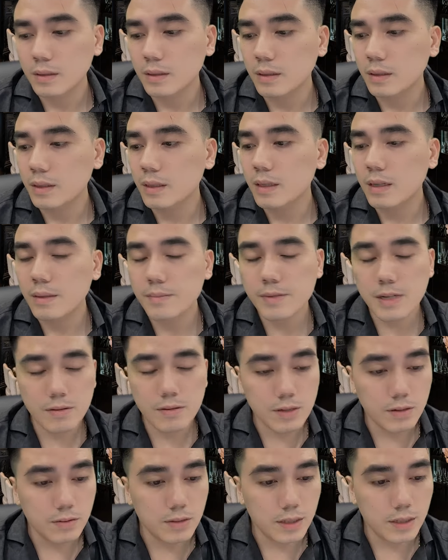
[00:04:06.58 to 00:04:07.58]
Đấy, làm sao
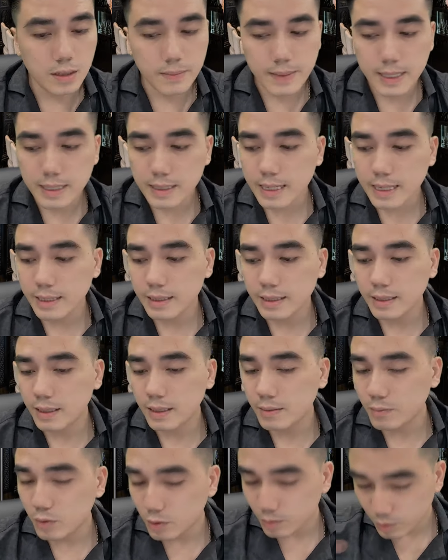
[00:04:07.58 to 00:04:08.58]
giấu được cái bàn tay nó
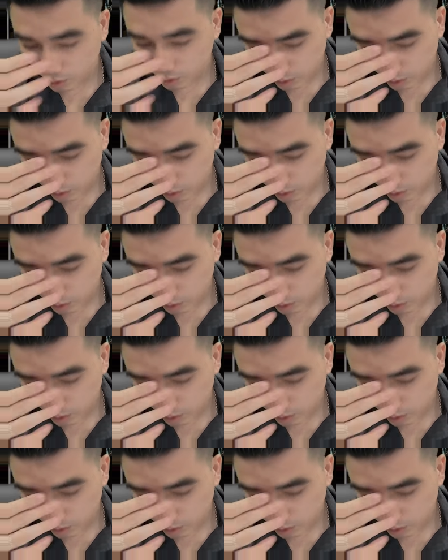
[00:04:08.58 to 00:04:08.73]
hiện một một